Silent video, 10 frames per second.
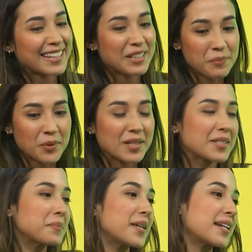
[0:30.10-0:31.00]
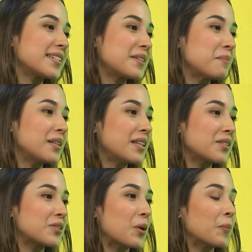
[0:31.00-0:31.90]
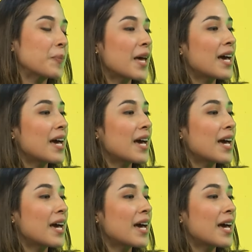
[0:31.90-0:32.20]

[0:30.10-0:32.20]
a ti por aceptar esa invitación.